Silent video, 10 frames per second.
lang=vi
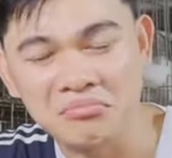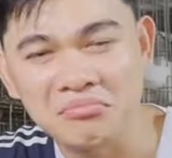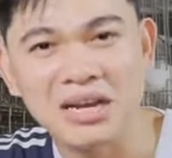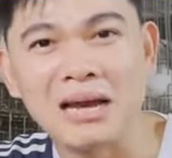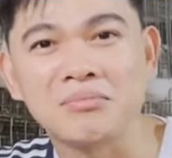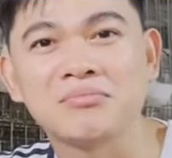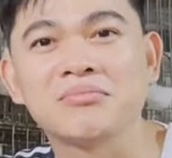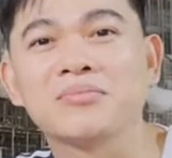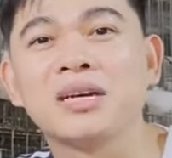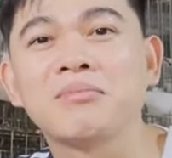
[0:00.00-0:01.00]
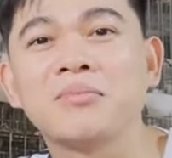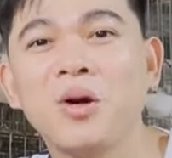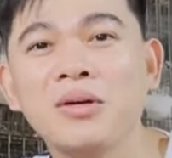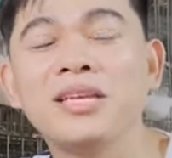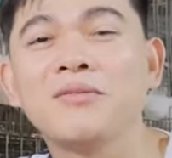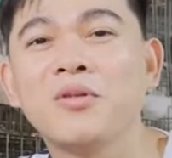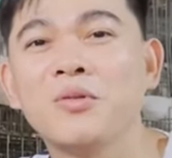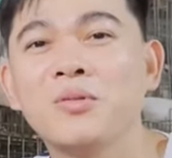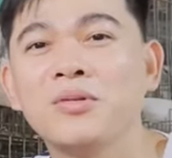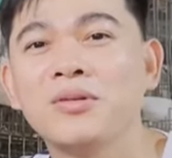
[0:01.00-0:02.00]
làm gấp đôi nhiệm vụ.
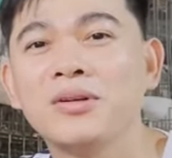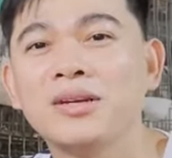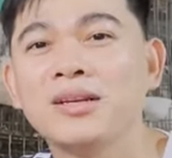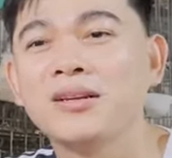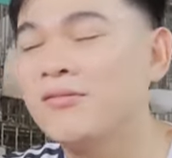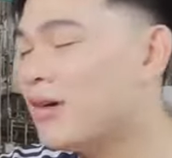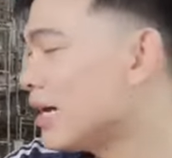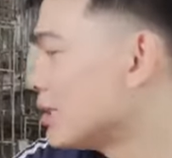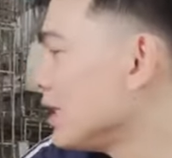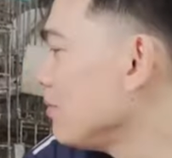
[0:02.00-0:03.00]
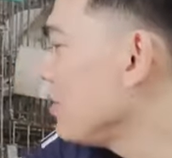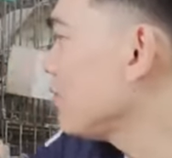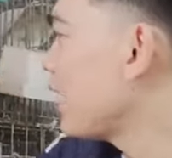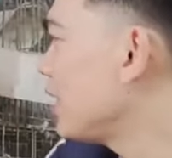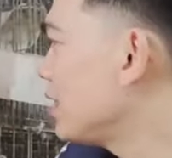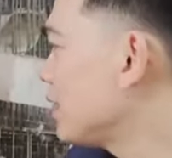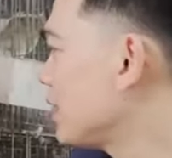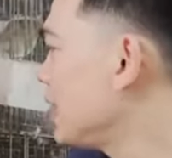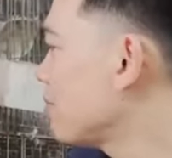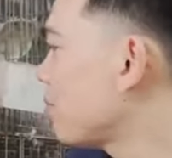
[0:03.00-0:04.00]
Và chính vì vậy
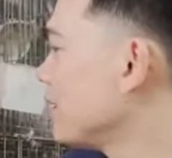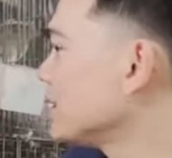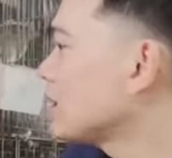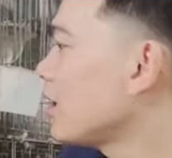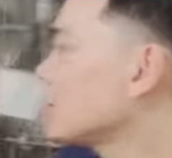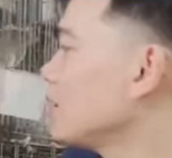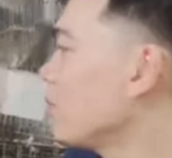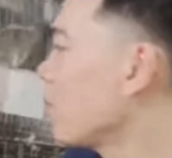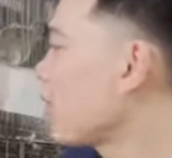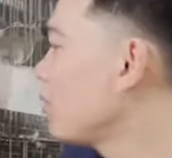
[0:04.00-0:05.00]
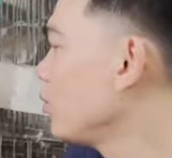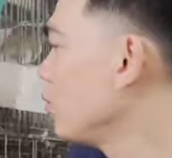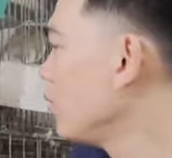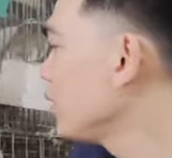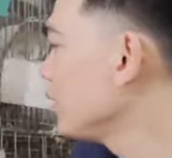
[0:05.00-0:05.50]
khi mà mình cho chim bồ câu nuôi